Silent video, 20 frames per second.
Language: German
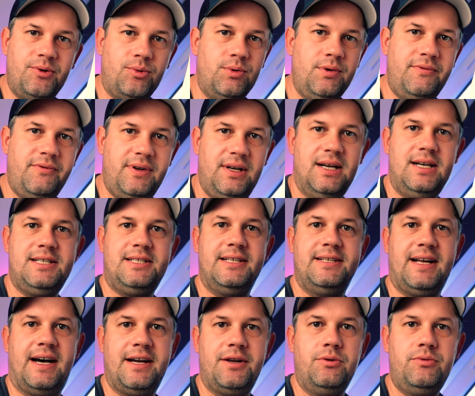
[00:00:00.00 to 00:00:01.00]
und vielleicht
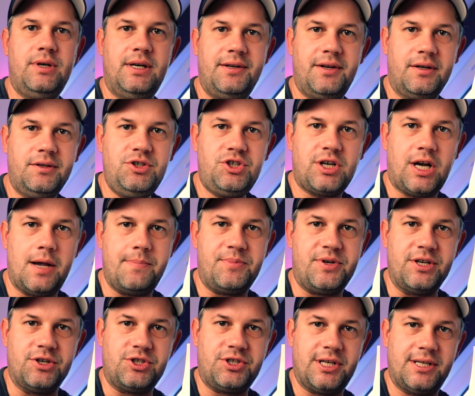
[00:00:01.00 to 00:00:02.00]
den ein oder anderen
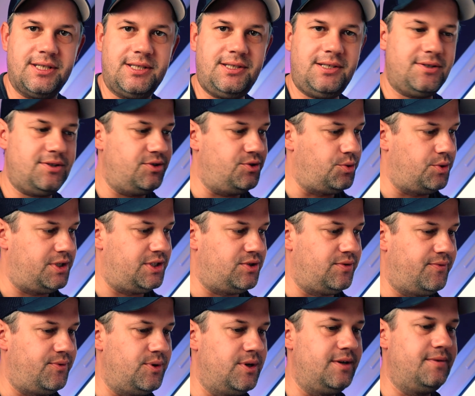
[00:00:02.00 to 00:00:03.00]
Schreibtischtest
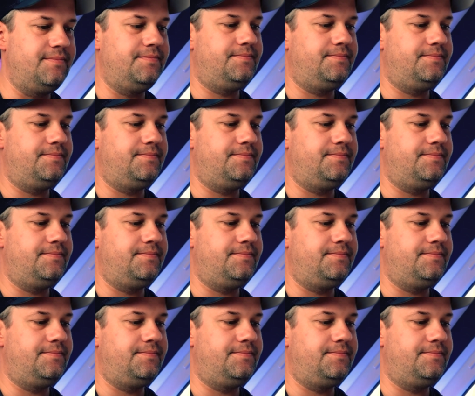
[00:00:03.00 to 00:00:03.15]
durchzuführen.